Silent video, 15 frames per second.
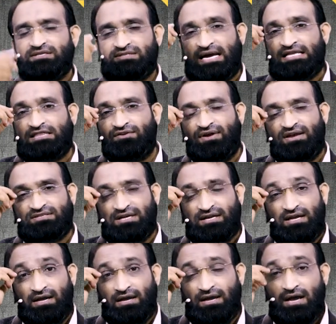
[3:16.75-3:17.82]
సాయంత్రం
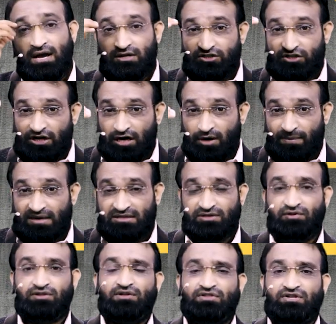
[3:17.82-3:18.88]
అయ్యేసరికి చీకటి పడ్డ
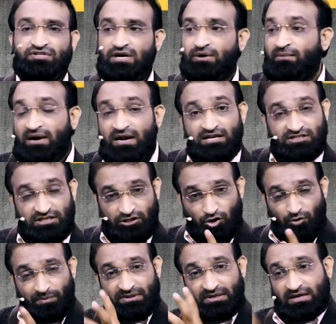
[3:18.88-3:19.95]
తర్వాత తీసుకెళ్ళి మళ్ళీ చెత్త
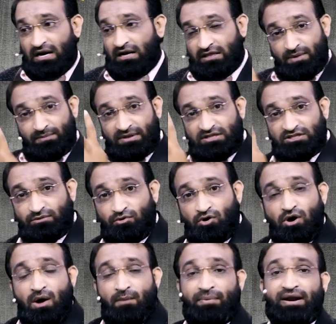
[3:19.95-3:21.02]
కుప్ప దగ్గర అదే ప్రదేశంలో
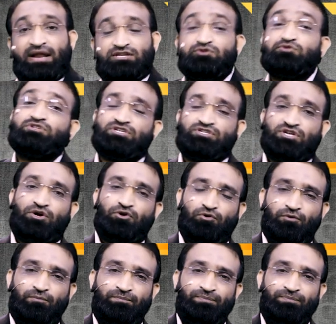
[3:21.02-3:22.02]
పడేసి వచ్చేస్తాడు